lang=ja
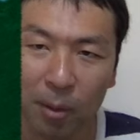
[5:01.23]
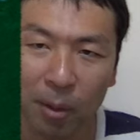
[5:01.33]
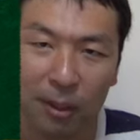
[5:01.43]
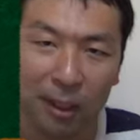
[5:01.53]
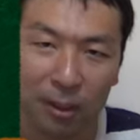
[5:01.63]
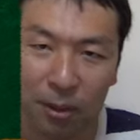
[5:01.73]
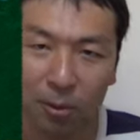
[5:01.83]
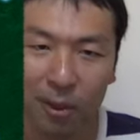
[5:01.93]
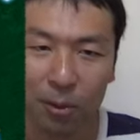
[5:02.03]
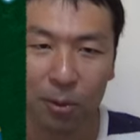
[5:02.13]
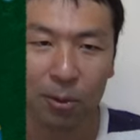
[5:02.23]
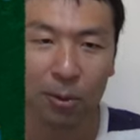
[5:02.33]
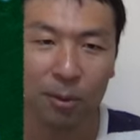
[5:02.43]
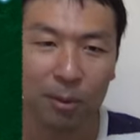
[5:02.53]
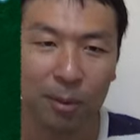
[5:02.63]
パターン4はちょっ
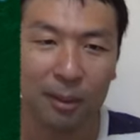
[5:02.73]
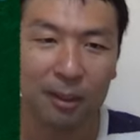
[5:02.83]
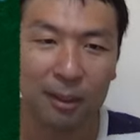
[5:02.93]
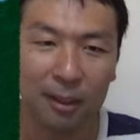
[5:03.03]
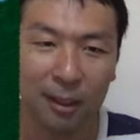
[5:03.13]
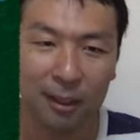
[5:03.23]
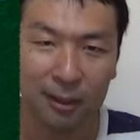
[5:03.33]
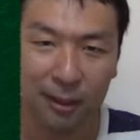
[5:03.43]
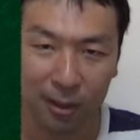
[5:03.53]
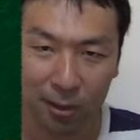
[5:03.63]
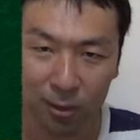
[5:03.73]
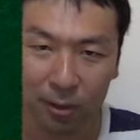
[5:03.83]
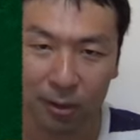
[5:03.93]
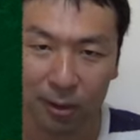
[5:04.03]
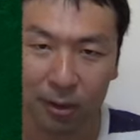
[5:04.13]
と別ですけ
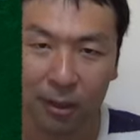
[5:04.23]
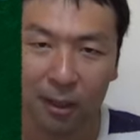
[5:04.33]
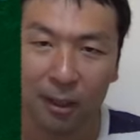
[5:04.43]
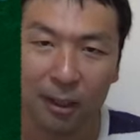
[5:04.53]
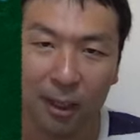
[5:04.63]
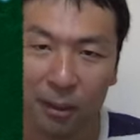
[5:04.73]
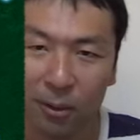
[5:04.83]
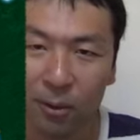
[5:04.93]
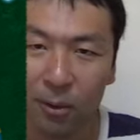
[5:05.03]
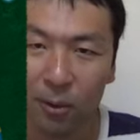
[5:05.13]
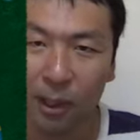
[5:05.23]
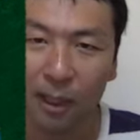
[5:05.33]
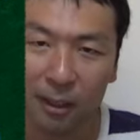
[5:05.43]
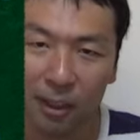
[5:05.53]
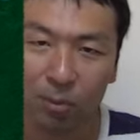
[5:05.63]
ど画像
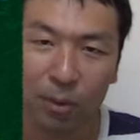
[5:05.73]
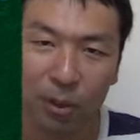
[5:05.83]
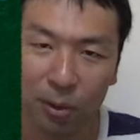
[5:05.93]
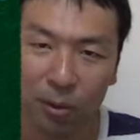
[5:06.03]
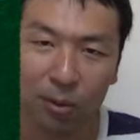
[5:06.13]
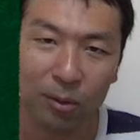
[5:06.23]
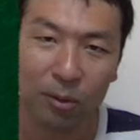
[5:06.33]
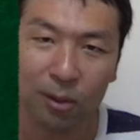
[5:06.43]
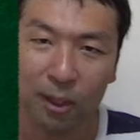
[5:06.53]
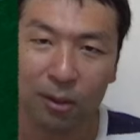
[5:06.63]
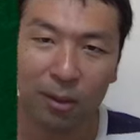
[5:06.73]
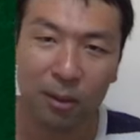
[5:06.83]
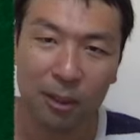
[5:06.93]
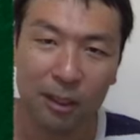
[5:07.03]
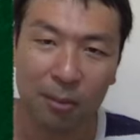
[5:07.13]
は新品の売ってる業
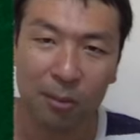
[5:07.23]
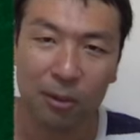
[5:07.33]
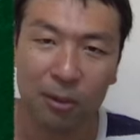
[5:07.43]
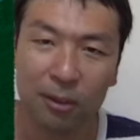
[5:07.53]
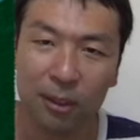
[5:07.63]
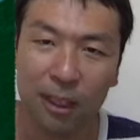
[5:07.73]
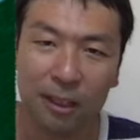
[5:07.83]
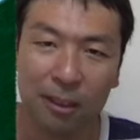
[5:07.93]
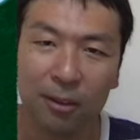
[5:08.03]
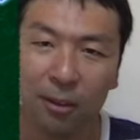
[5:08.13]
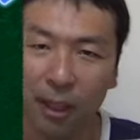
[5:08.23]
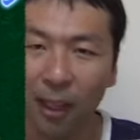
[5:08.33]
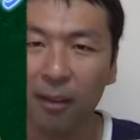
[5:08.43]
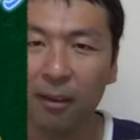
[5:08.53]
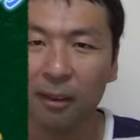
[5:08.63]
者さんも使ってるので、
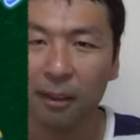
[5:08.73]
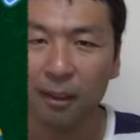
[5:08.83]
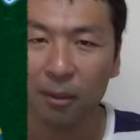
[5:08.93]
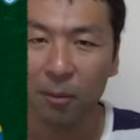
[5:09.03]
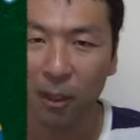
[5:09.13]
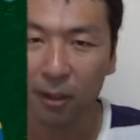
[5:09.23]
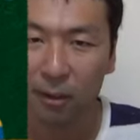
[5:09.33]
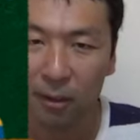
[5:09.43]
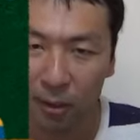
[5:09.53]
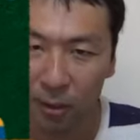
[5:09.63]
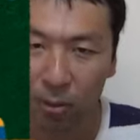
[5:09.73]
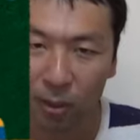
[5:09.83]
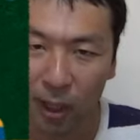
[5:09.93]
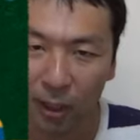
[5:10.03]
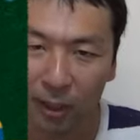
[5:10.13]
まあ、そこ
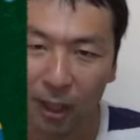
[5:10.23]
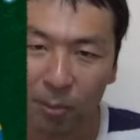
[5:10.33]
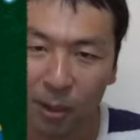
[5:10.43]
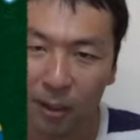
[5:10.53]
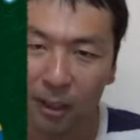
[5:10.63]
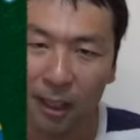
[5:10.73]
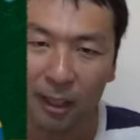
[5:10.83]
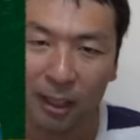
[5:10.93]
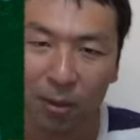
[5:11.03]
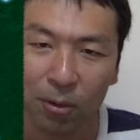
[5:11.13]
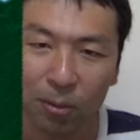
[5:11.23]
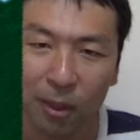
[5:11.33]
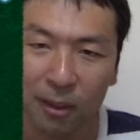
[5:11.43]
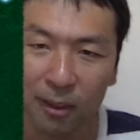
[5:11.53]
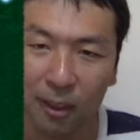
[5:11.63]
に当てはまってないかを
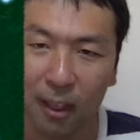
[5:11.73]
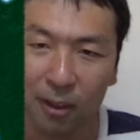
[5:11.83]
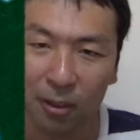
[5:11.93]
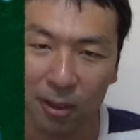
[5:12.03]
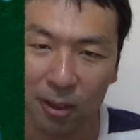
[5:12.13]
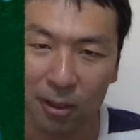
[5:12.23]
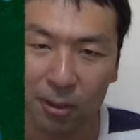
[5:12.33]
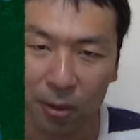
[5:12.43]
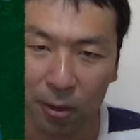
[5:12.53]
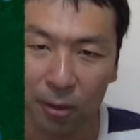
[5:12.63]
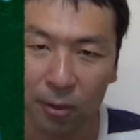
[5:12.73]
まず確認すると。